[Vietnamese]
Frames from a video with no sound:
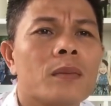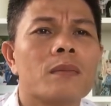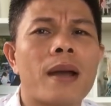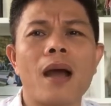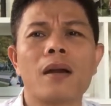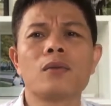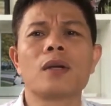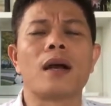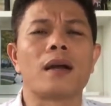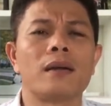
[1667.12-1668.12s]
bạn ơi hiểu
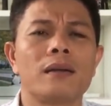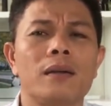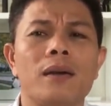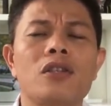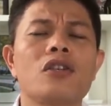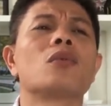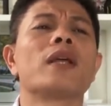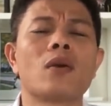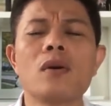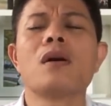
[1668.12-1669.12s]
chưa nó sử dụng
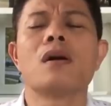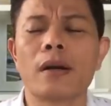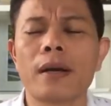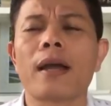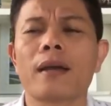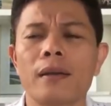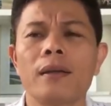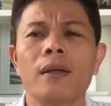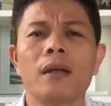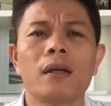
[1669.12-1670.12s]
tiền của người khác
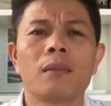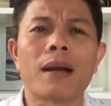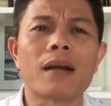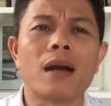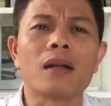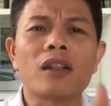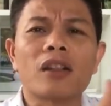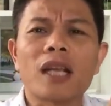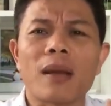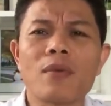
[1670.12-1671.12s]
bạn gửi tiền
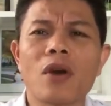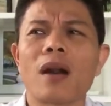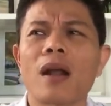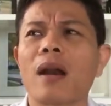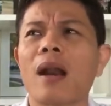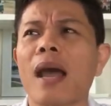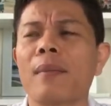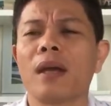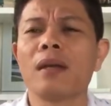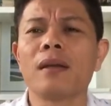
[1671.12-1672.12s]
tiết kiệm vô là
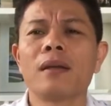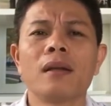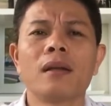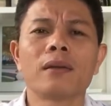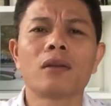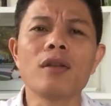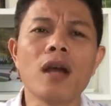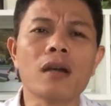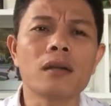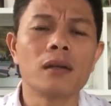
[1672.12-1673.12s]
làm gì thứ
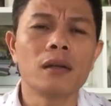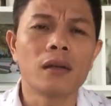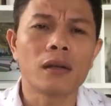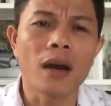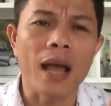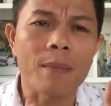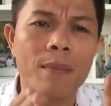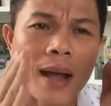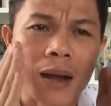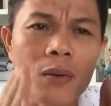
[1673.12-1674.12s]
nhất nó đảm
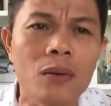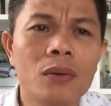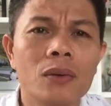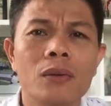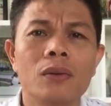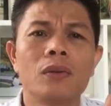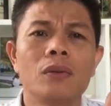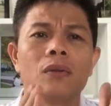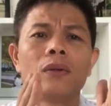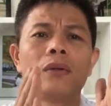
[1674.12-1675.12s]
bảo
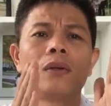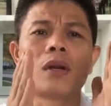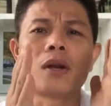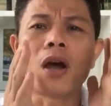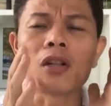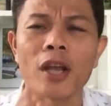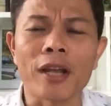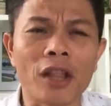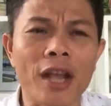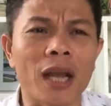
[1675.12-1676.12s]
nó nói
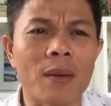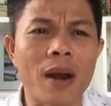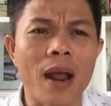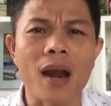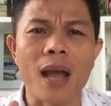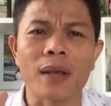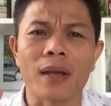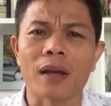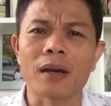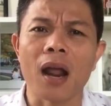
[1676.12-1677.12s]
tiền tiết kiệm để làm
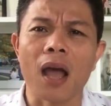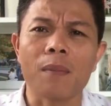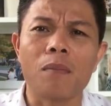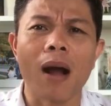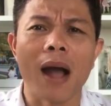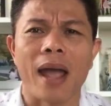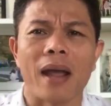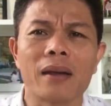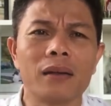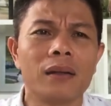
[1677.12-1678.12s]
gì vậy à? để
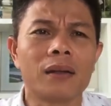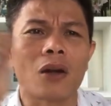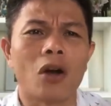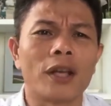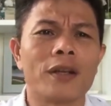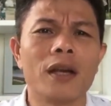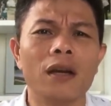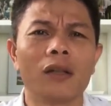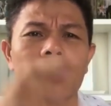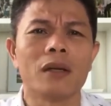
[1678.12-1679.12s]
bạn có tiền
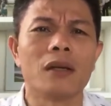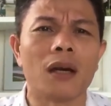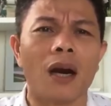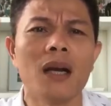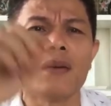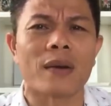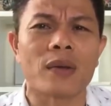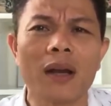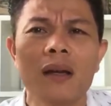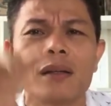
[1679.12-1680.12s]
dư thì cứ gửi vào
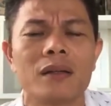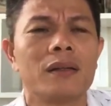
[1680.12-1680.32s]
cho nó